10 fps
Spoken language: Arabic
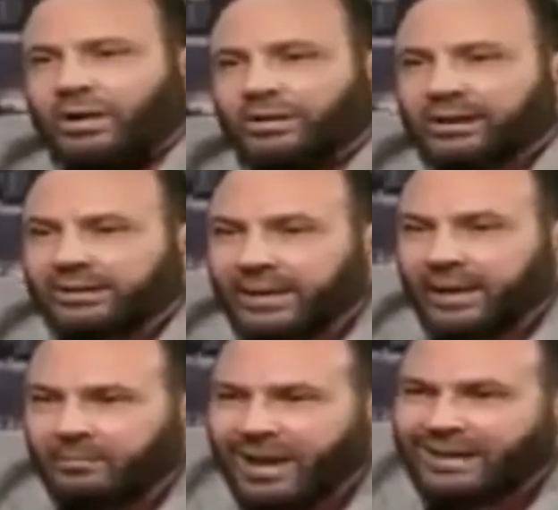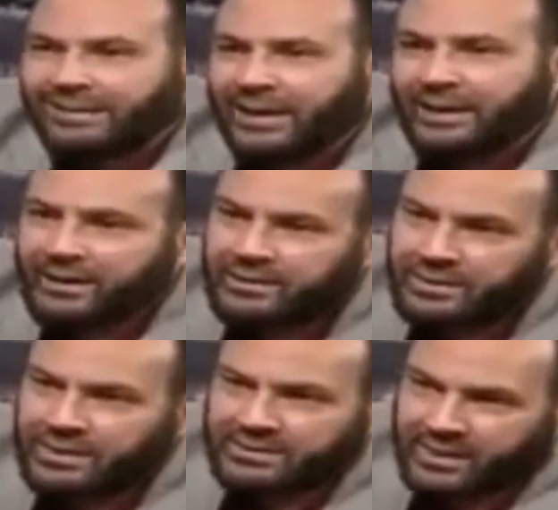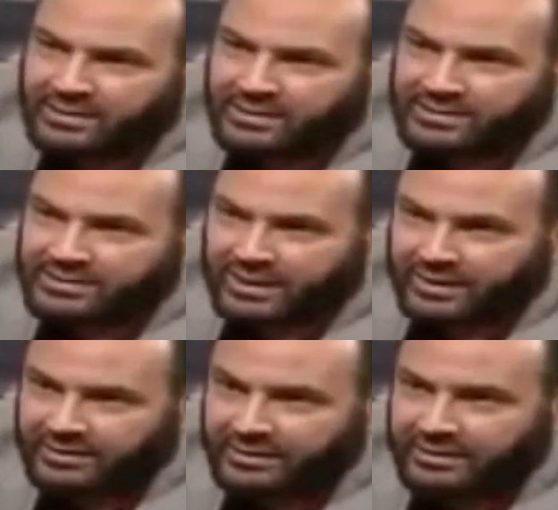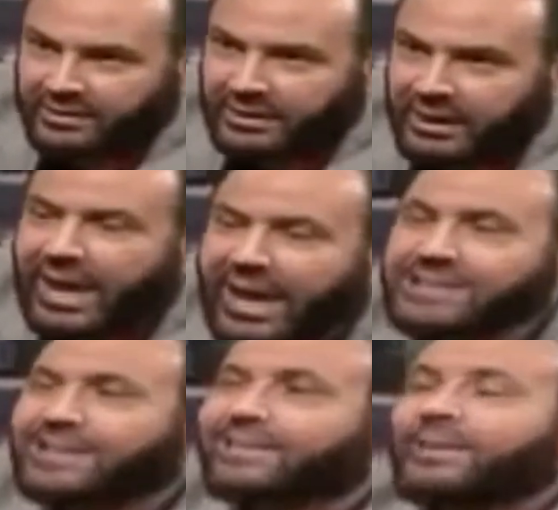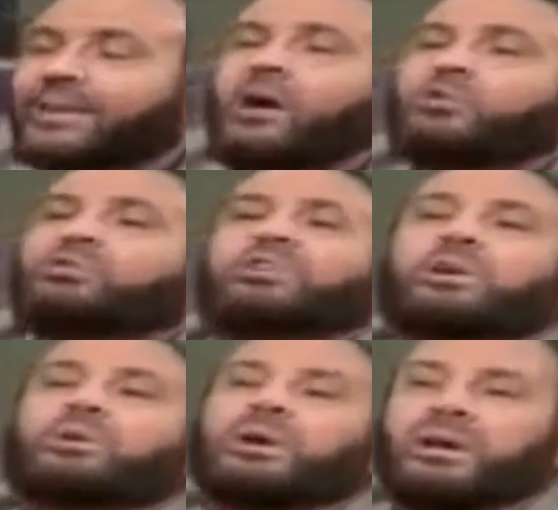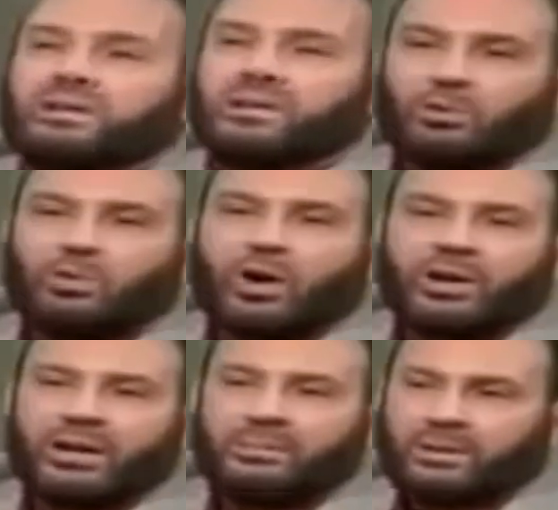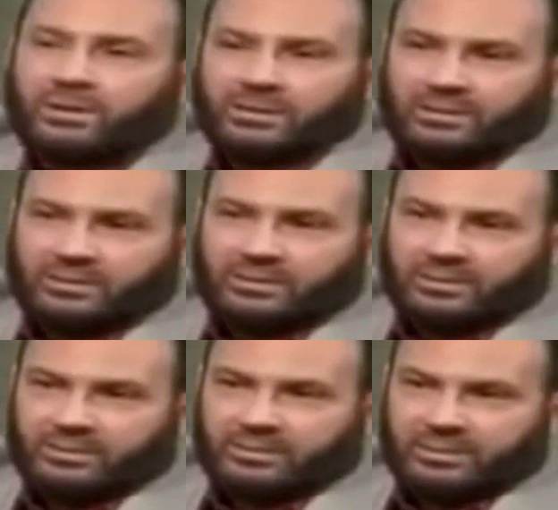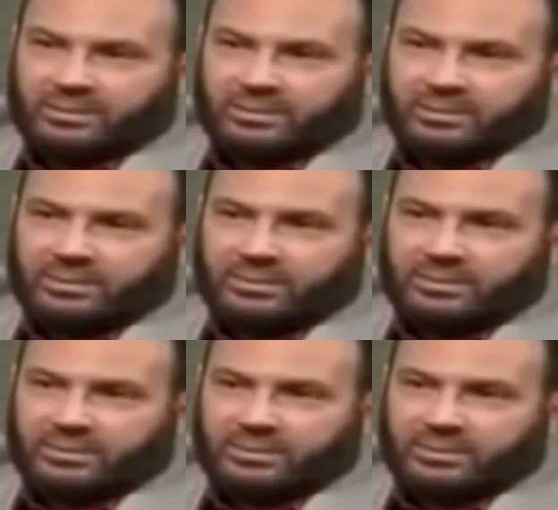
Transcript: والرواية الثالثة بعت عليه يستخرج السحر صحيح هذا التناقض في الروايات يدل على ما ان في